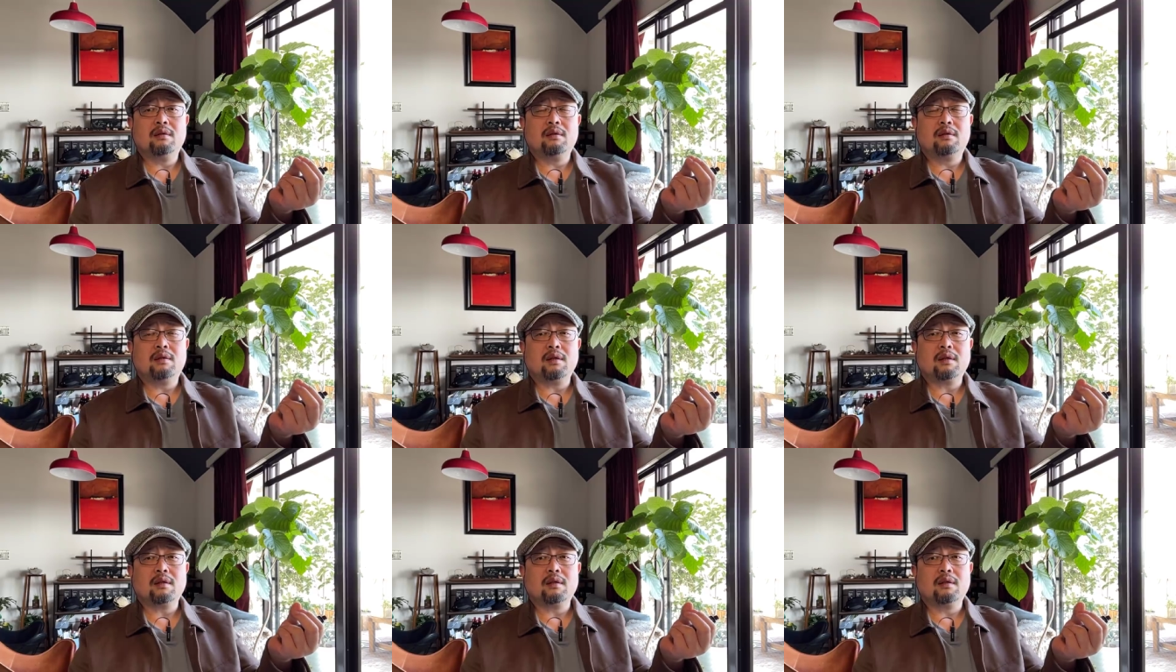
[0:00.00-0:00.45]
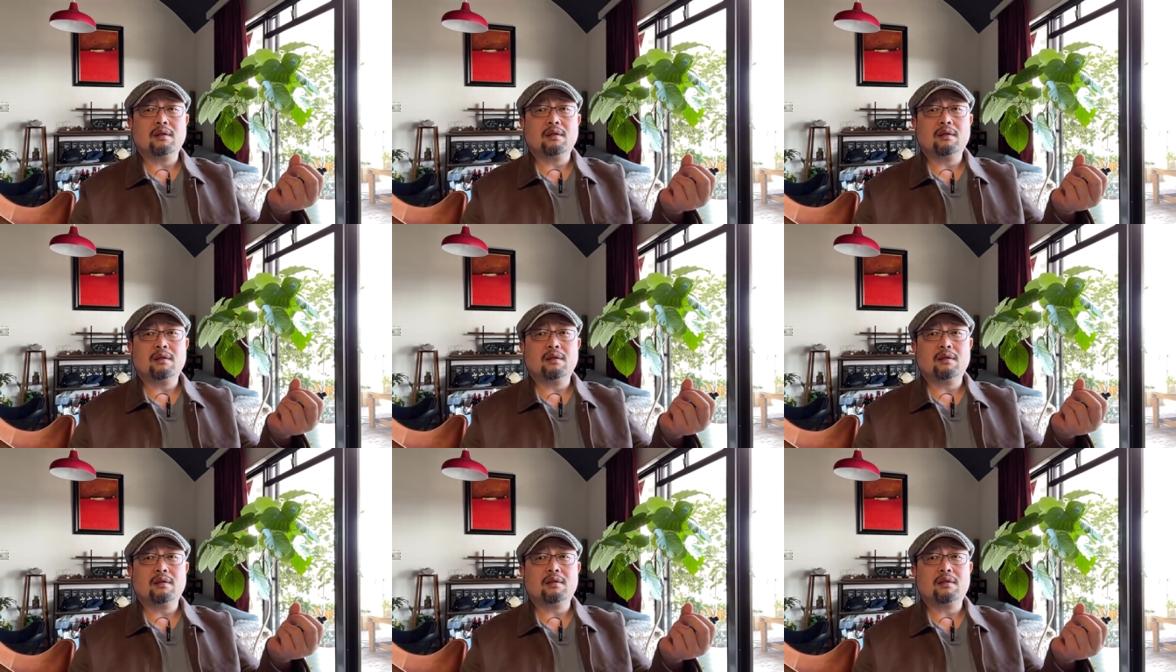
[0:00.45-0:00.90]
这个
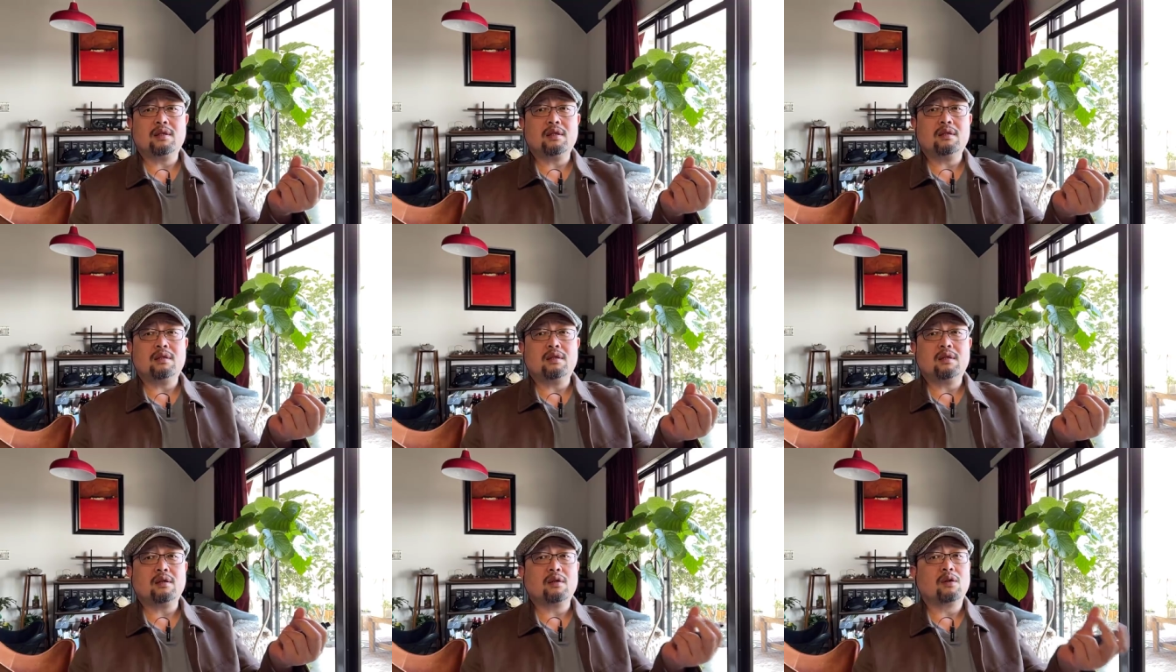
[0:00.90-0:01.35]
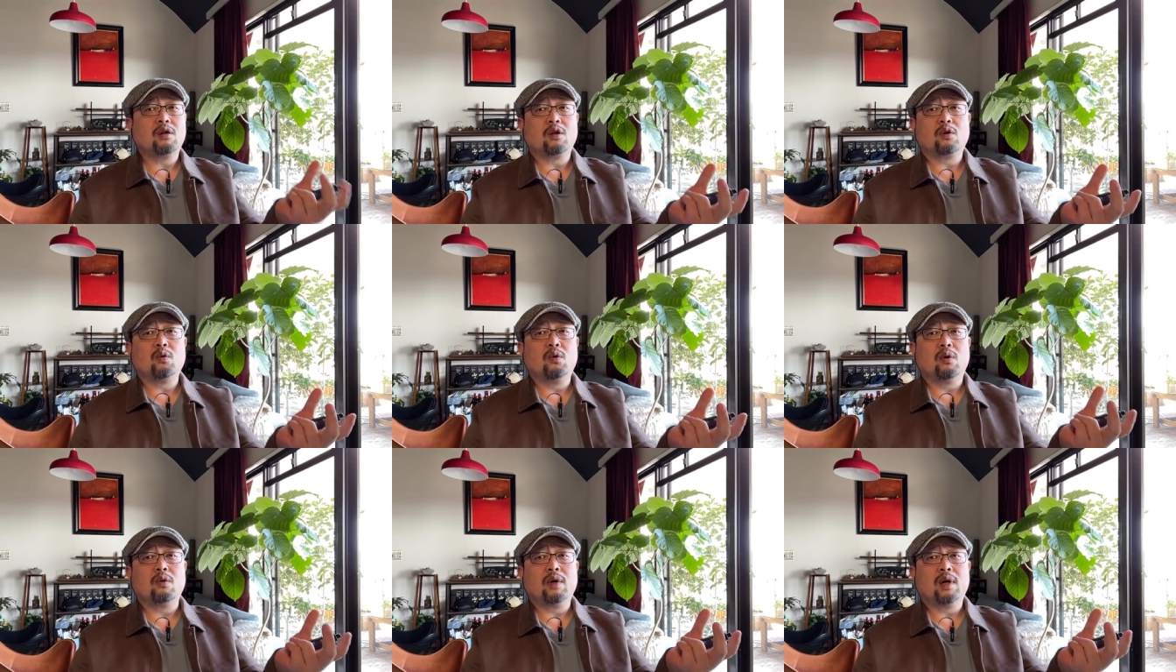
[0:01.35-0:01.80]
呃信息给
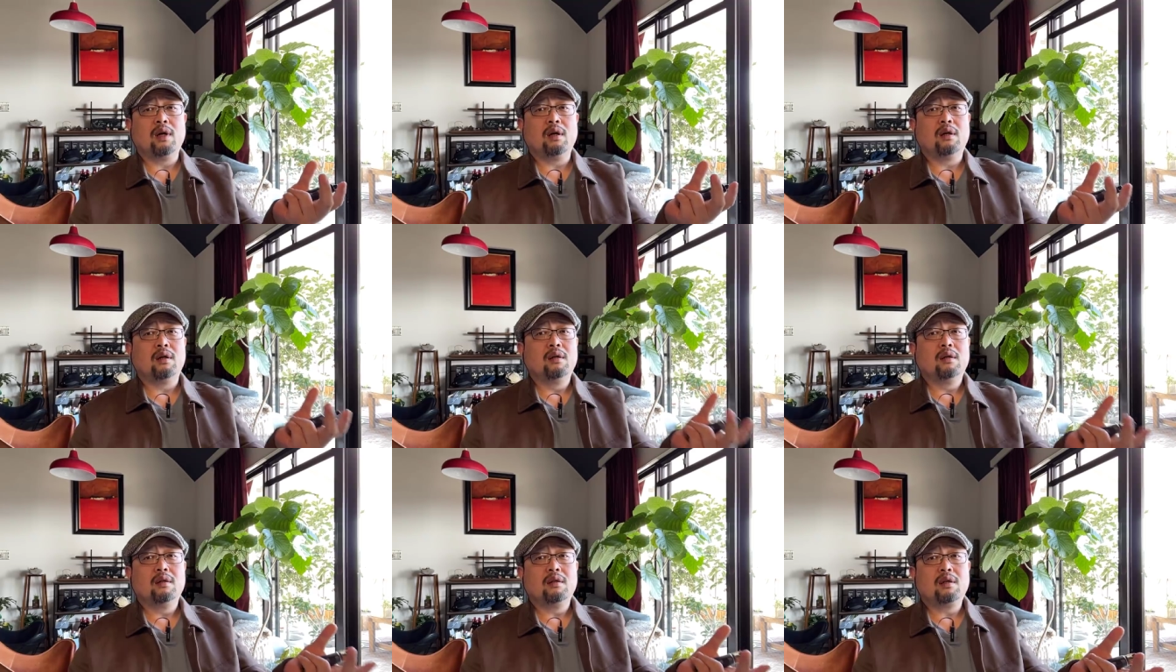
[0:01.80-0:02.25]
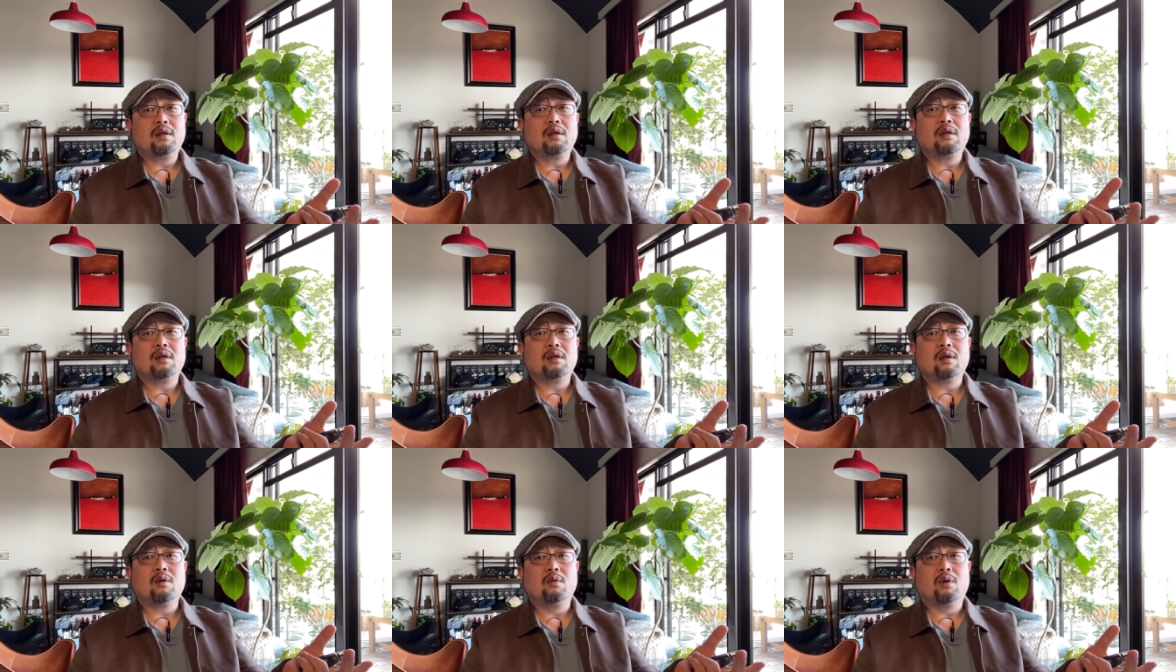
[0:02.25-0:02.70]
扩宽了，你
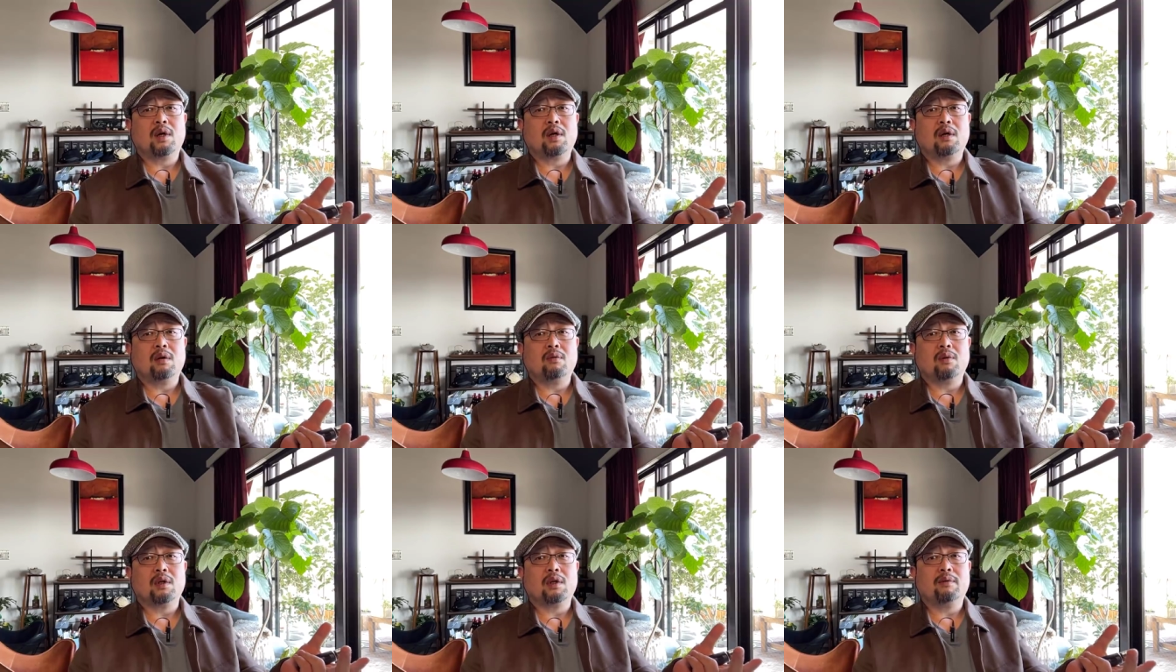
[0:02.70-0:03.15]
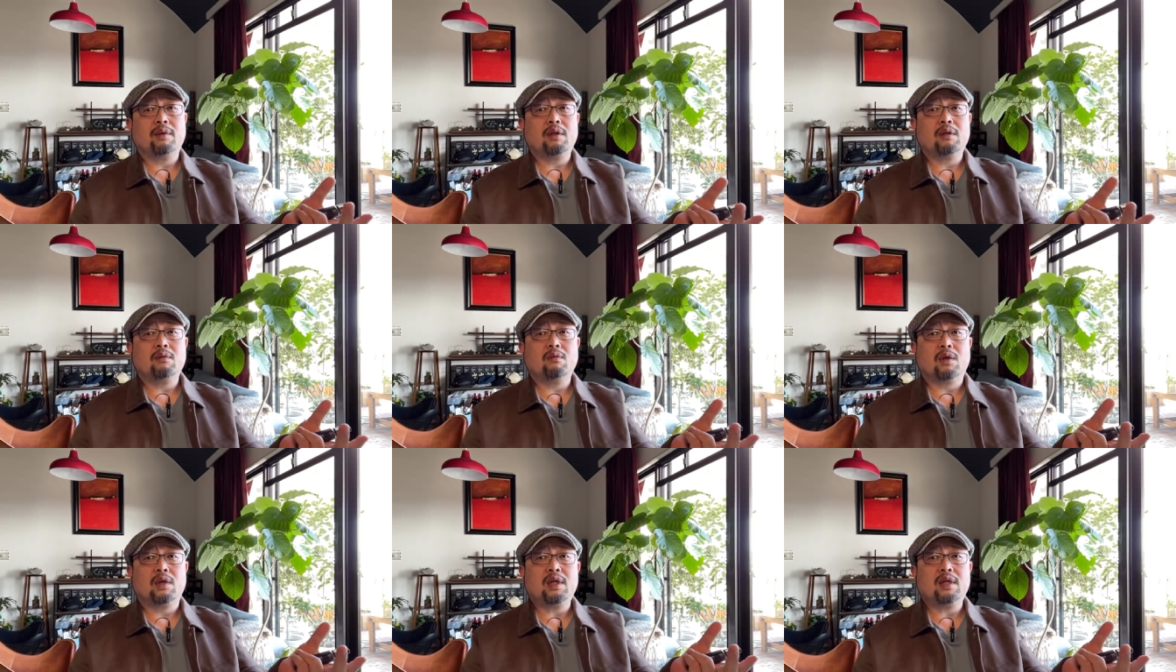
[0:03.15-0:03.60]
只找我这儿，我他妈
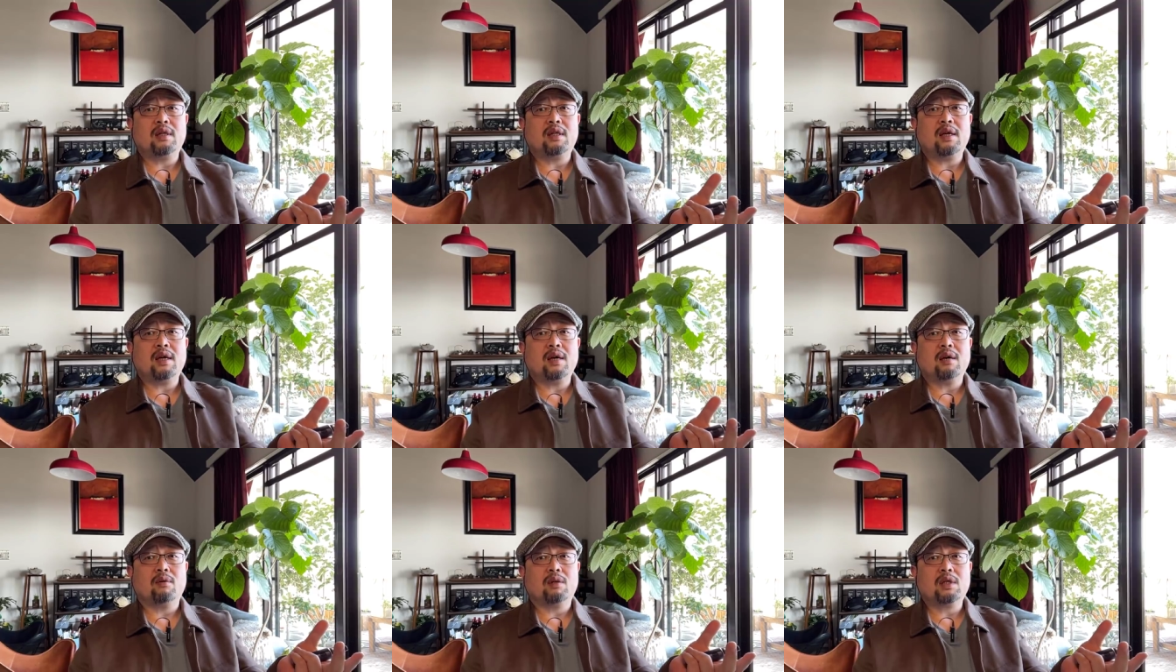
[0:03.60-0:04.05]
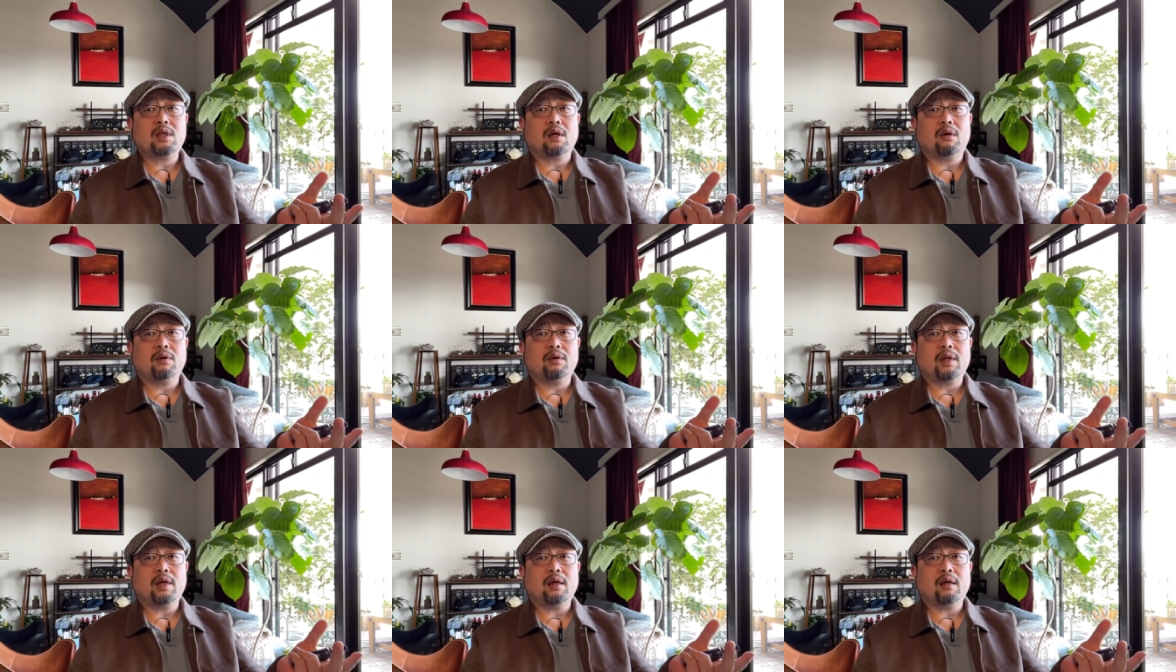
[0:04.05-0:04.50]
我是你爹，我
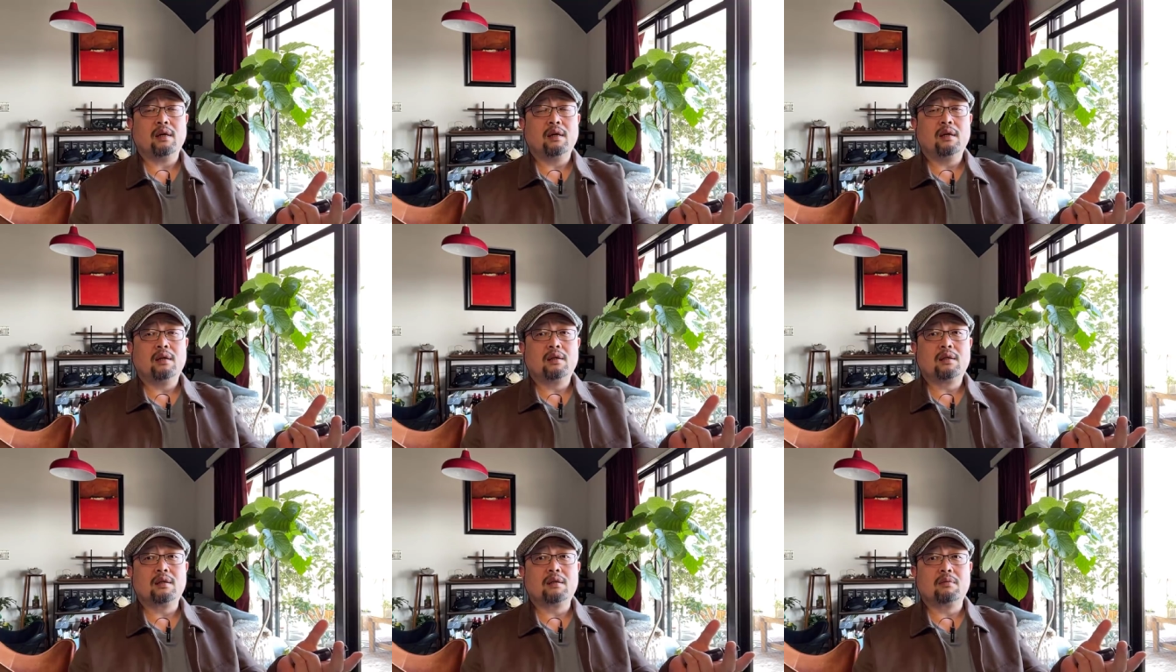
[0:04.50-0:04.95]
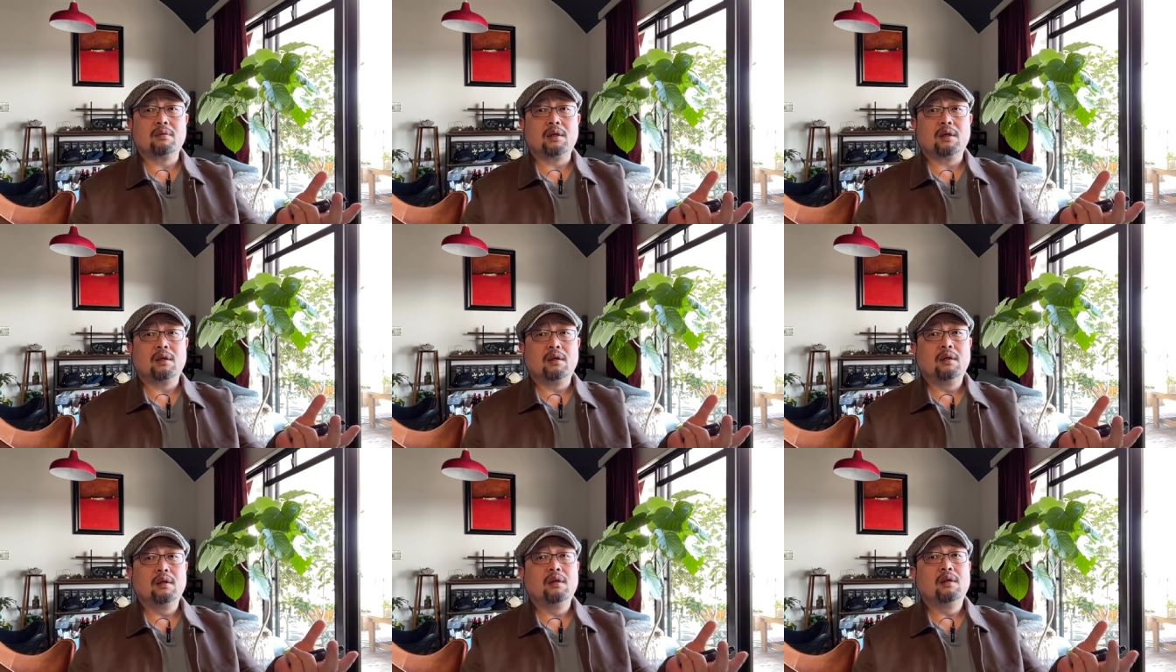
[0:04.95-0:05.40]
教育你。是不是？